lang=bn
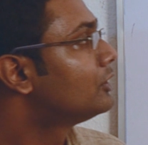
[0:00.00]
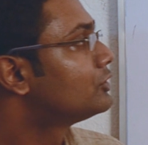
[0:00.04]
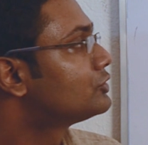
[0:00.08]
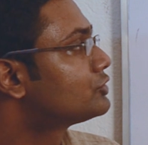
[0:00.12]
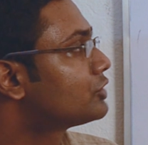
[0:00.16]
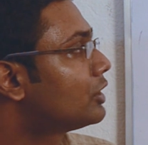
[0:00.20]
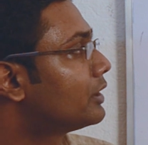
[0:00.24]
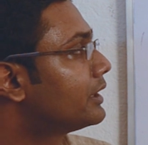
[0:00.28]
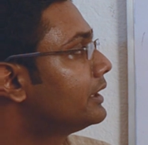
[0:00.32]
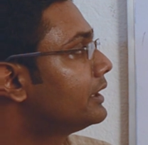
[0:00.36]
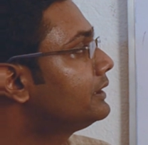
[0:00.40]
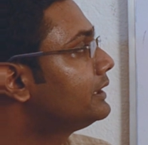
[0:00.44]

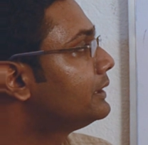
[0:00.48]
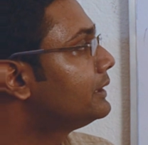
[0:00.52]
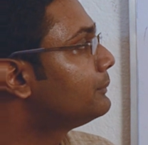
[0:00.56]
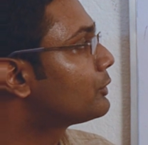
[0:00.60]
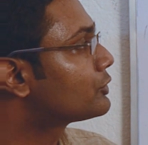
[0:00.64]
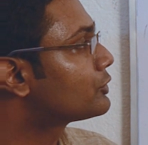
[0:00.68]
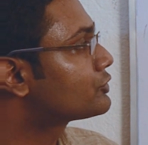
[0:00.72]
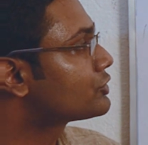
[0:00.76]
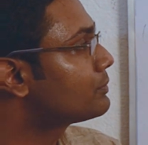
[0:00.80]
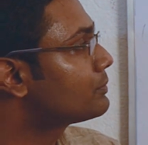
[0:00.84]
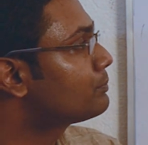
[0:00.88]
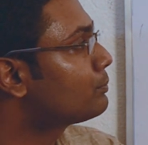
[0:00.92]
সরি তিন
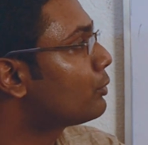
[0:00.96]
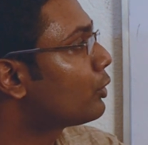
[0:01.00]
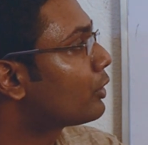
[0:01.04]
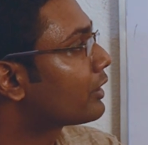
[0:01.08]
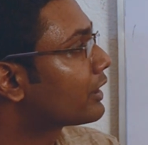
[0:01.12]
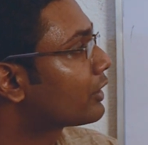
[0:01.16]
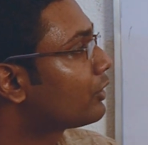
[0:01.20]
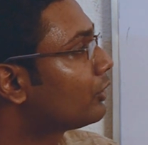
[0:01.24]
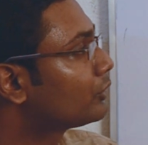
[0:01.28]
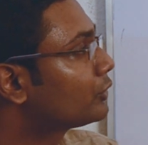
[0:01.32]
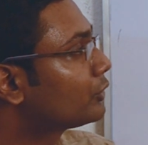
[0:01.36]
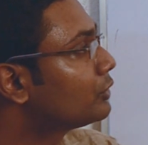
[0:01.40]
বছর
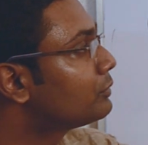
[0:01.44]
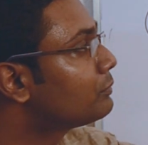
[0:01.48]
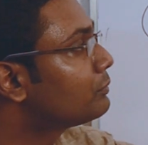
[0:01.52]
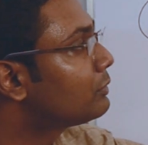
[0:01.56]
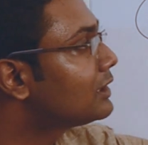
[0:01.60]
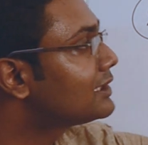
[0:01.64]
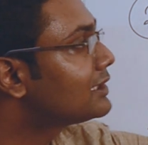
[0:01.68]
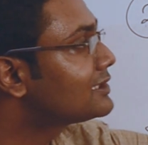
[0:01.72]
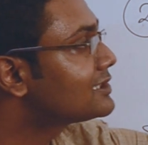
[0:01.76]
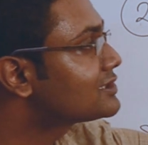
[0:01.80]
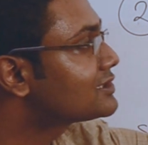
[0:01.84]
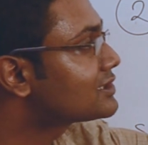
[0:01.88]
পরে কত গুণ
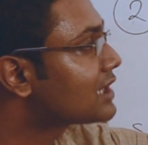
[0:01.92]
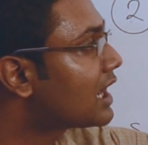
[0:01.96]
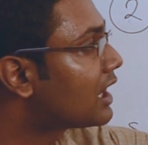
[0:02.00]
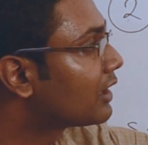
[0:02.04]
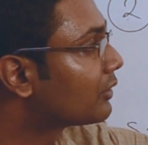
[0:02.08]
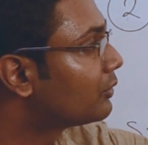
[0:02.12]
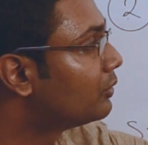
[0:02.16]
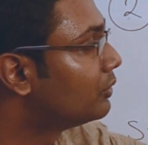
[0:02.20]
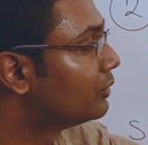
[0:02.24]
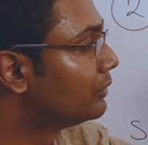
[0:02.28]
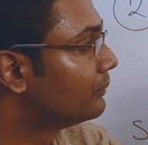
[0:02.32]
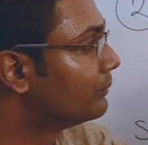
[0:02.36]
বলেছে চার
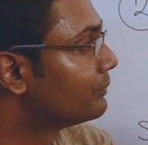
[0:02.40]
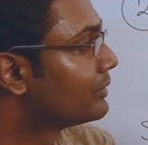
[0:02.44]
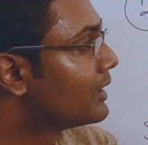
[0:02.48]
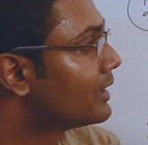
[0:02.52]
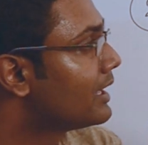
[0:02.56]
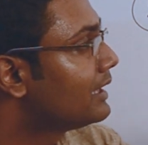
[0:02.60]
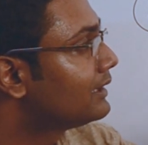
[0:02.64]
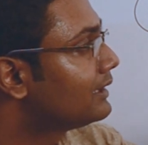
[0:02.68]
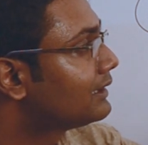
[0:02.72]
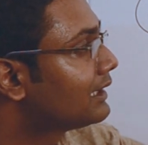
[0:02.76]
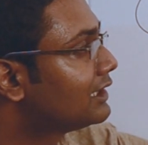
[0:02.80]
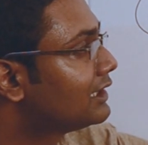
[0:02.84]
গুণ
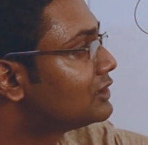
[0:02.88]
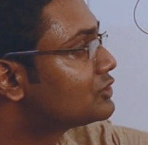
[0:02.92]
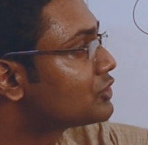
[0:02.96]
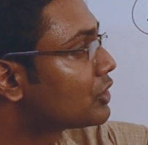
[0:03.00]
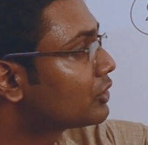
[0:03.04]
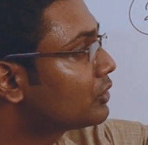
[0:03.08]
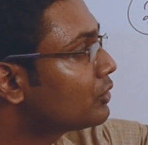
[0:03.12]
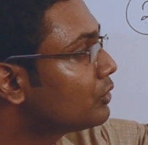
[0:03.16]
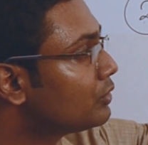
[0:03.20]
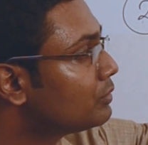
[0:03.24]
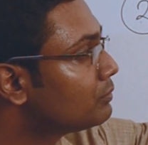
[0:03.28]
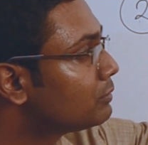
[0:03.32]
তাহলে
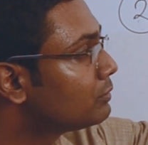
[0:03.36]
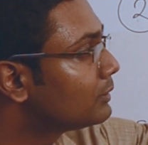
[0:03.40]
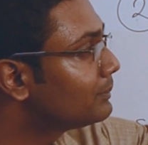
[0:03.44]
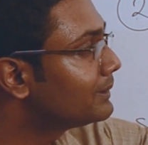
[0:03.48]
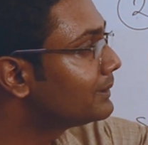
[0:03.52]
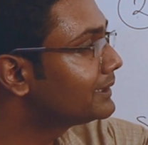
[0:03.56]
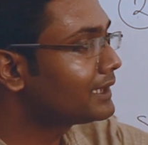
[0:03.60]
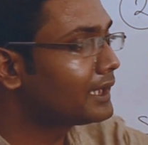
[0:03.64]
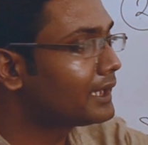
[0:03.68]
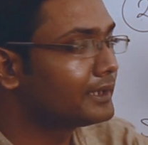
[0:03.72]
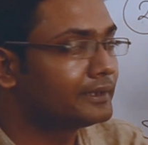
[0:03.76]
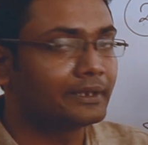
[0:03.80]
যত গুণ বলবে
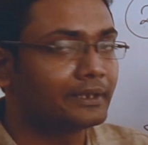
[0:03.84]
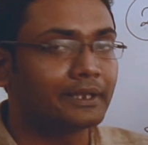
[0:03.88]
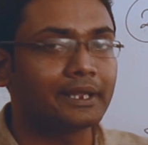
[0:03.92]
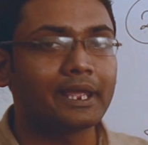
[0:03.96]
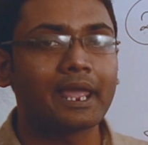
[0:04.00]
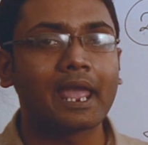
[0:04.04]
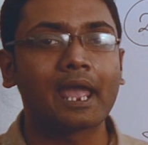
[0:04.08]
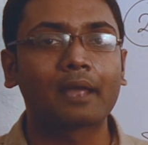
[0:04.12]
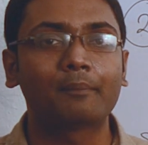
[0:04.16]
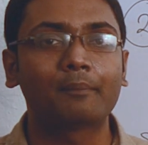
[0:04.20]
তার থেকে এক